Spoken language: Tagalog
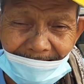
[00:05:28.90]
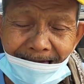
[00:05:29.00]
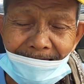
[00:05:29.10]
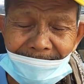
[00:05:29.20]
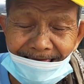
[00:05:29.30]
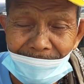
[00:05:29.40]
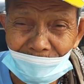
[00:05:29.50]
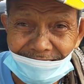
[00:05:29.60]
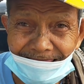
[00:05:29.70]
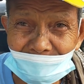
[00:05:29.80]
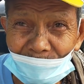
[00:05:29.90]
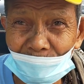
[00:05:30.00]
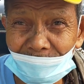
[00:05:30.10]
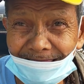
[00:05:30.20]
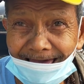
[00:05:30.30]
Nakakaraos din
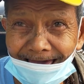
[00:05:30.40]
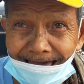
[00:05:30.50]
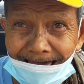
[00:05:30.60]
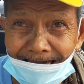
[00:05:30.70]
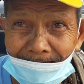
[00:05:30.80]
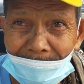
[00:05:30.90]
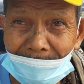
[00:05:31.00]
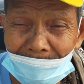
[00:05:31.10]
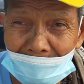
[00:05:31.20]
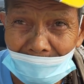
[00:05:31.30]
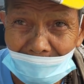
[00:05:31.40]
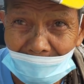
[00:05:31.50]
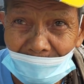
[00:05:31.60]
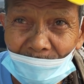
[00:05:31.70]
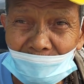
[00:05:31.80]
naman sa
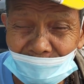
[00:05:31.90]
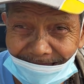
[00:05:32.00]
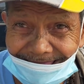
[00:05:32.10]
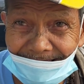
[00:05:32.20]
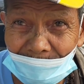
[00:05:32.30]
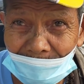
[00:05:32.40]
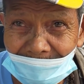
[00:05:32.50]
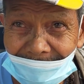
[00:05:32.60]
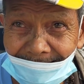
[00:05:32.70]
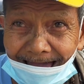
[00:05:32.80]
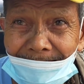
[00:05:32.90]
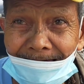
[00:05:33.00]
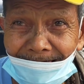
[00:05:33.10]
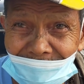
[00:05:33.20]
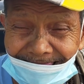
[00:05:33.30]
misa no,
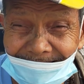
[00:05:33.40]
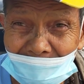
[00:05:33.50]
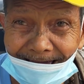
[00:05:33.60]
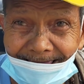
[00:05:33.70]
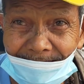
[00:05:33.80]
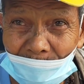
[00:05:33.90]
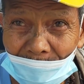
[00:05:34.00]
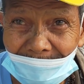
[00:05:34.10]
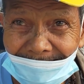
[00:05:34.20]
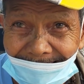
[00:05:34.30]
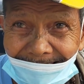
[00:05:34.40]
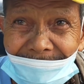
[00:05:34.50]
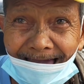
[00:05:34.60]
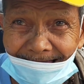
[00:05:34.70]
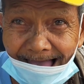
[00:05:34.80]
nakakaan din ng mga anak ko
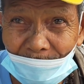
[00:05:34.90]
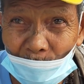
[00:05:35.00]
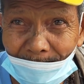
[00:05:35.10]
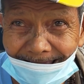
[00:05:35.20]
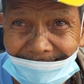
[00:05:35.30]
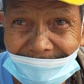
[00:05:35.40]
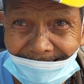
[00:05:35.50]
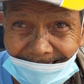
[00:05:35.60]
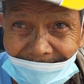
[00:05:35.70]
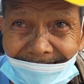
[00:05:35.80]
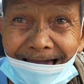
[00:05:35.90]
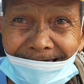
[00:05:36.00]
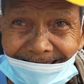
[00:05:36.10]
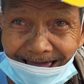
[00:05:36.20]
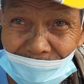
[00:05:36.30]
kakakuha rin,
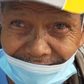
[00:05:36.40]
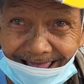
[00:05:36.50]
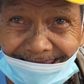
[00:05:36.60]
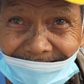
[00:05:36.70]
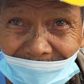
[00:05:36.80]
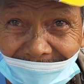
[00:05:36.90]
kakaraos na rin.